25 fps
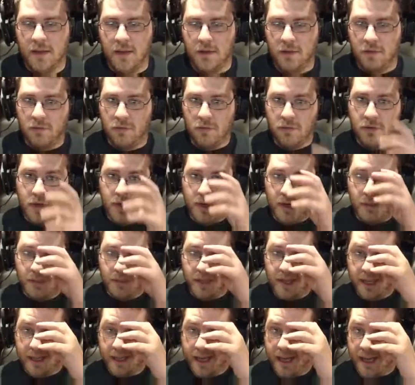Boah, mit
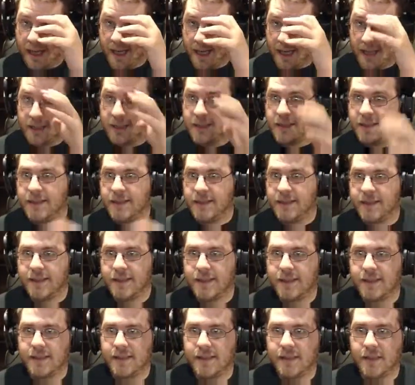Anhänger, das
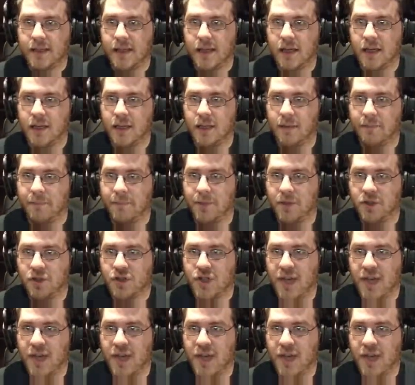ist... Scheiße.